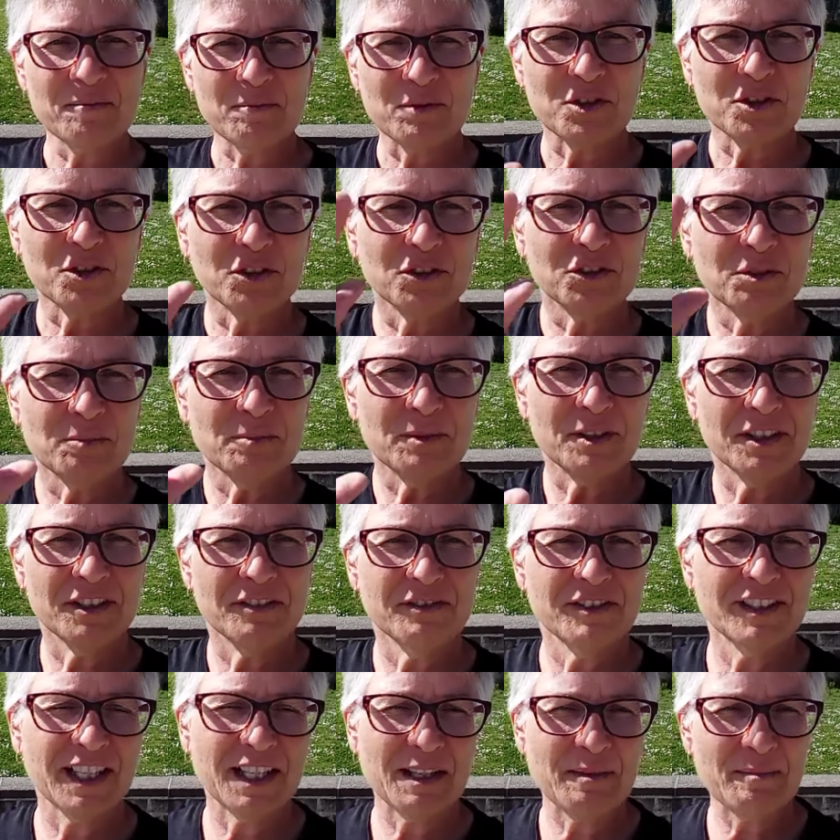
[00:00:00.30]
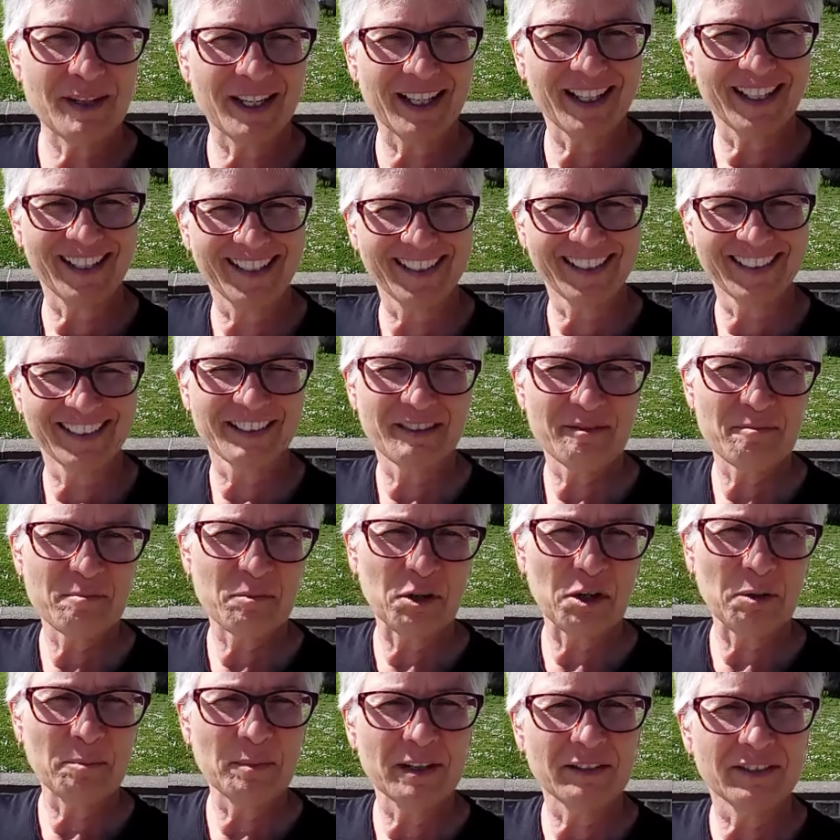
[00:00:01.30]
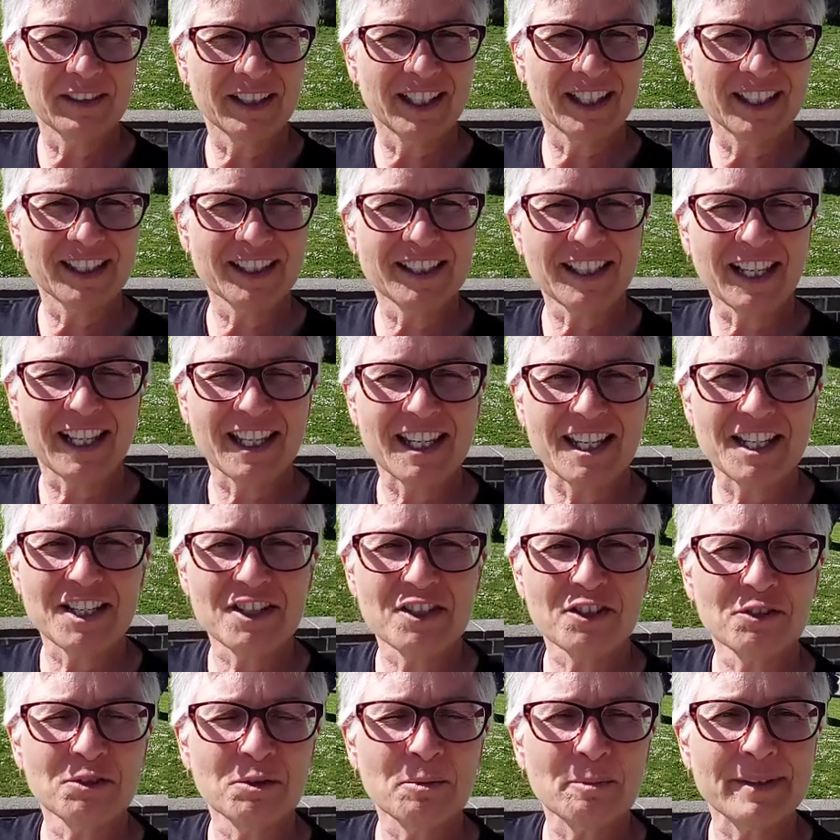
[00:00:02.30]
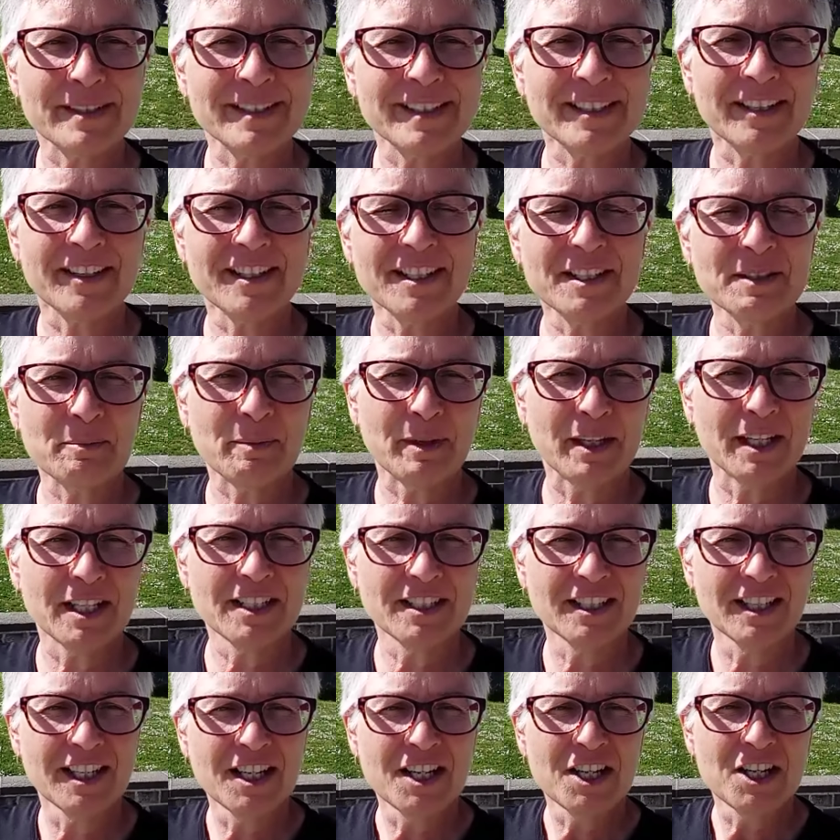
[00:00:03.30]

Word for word: Bonjour tout le monde, vous allez bien Bon ben voilà, ça y est, je suis passée en Espagne.